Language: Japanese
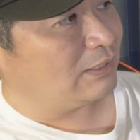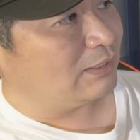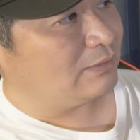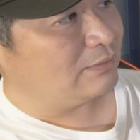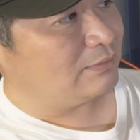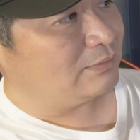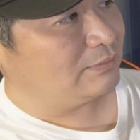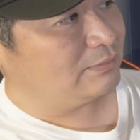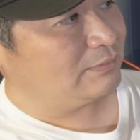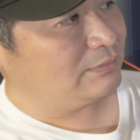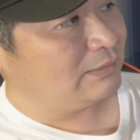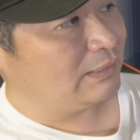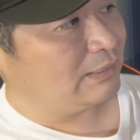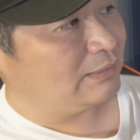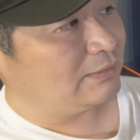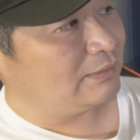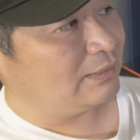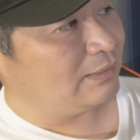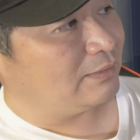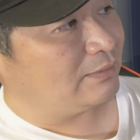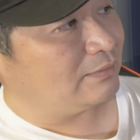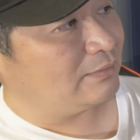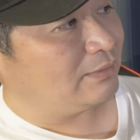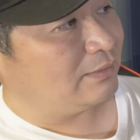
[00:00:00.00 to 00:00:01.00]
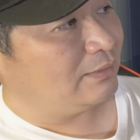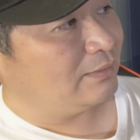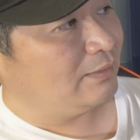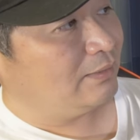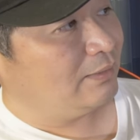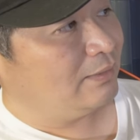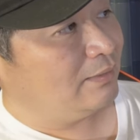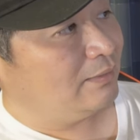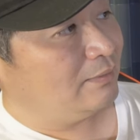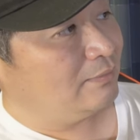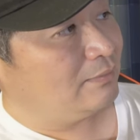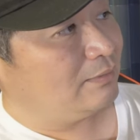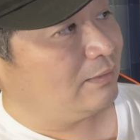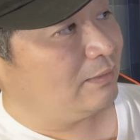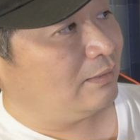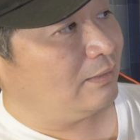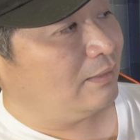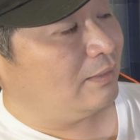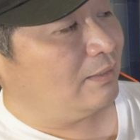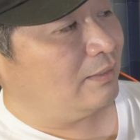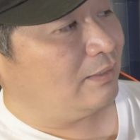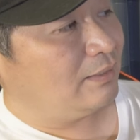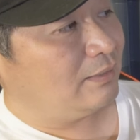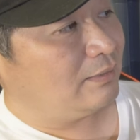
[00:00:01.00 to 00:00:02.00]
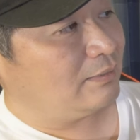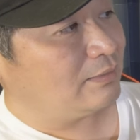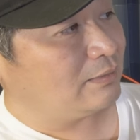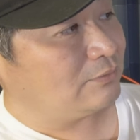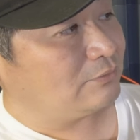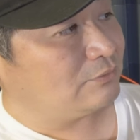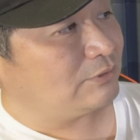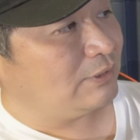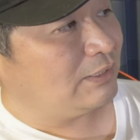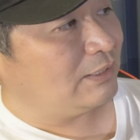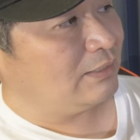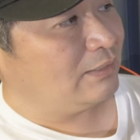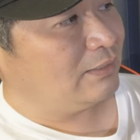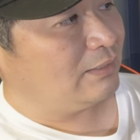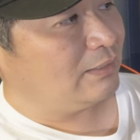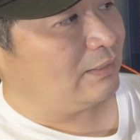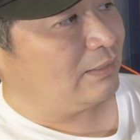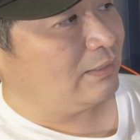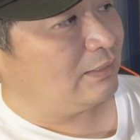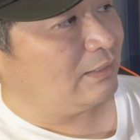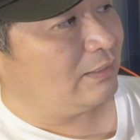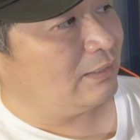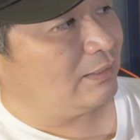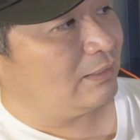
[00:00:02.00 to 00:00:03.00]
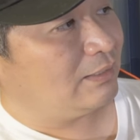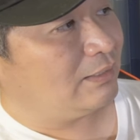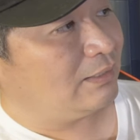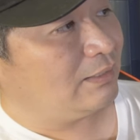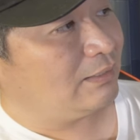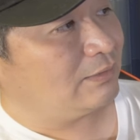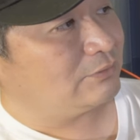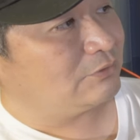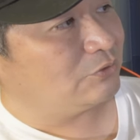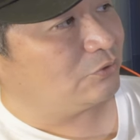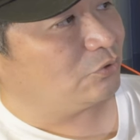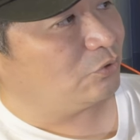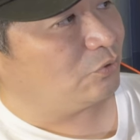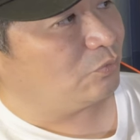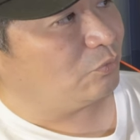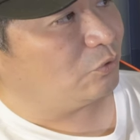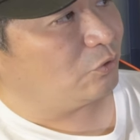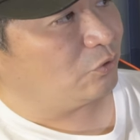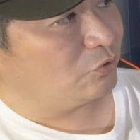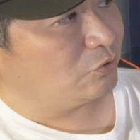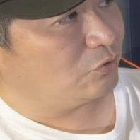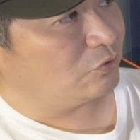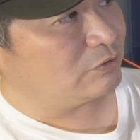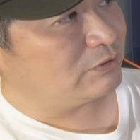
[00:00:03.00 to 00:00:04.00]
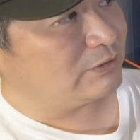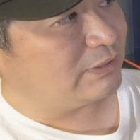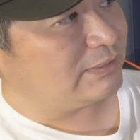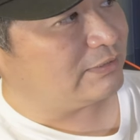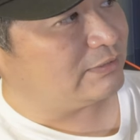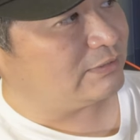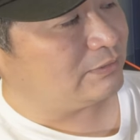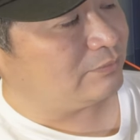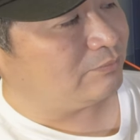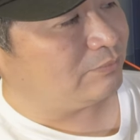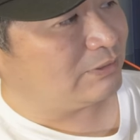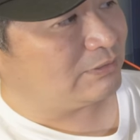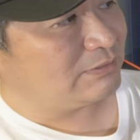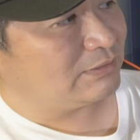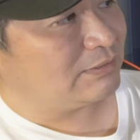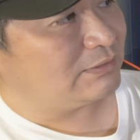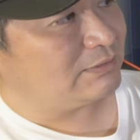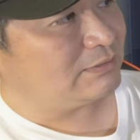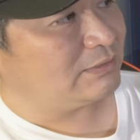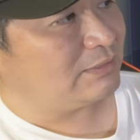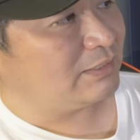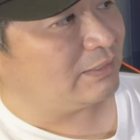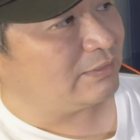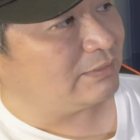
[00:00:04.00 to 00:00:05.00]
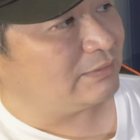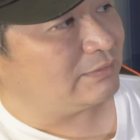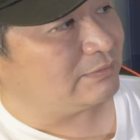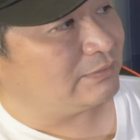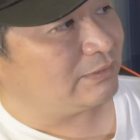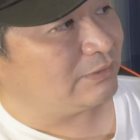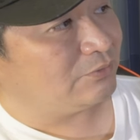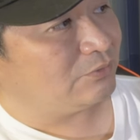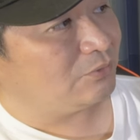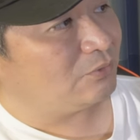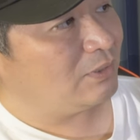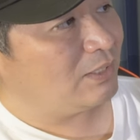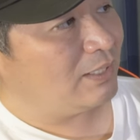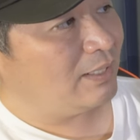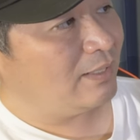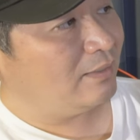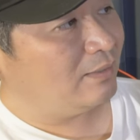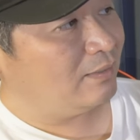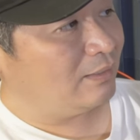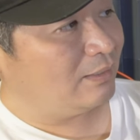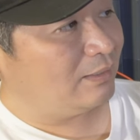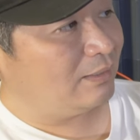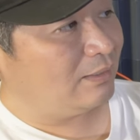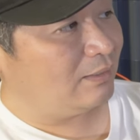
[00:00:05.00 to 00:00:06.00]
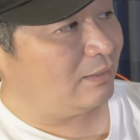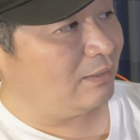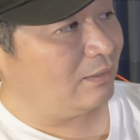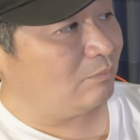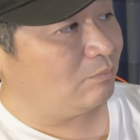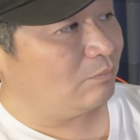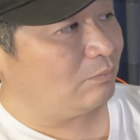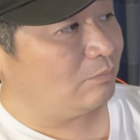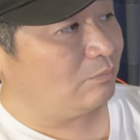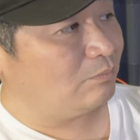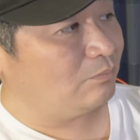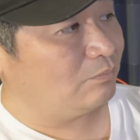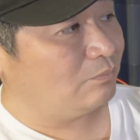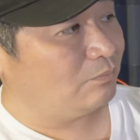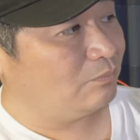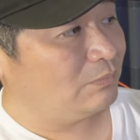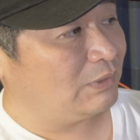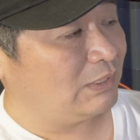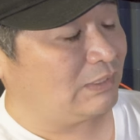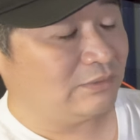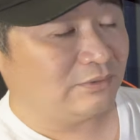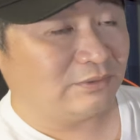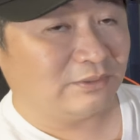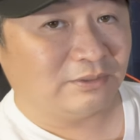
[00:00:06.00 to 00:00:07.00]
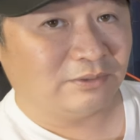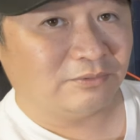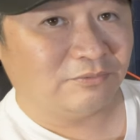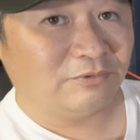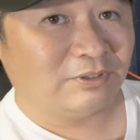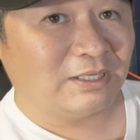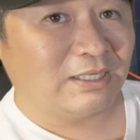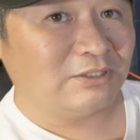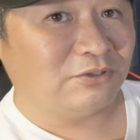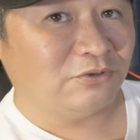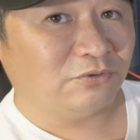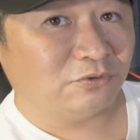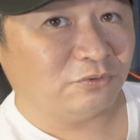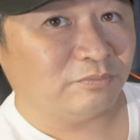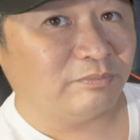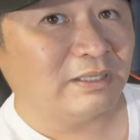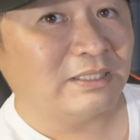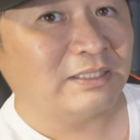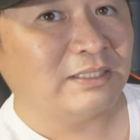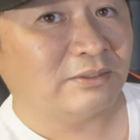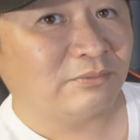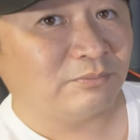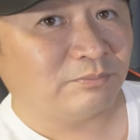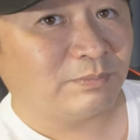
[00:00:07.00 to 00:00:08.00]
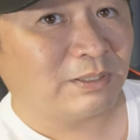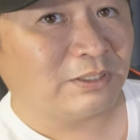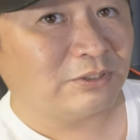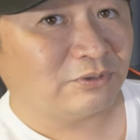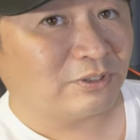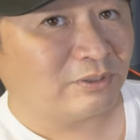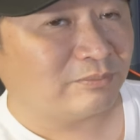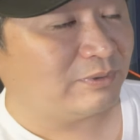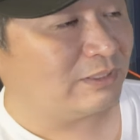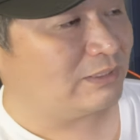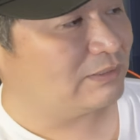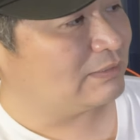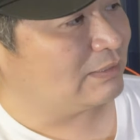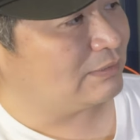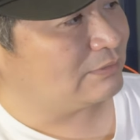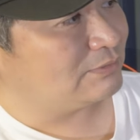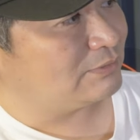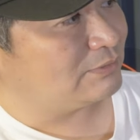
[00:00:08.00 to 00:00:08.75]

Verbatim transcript: ンやってあげて。で、えー、各ね、えー、そのモード、静止今静止画ですけど、えー、なんていうかな、ワイドのパノラマ撮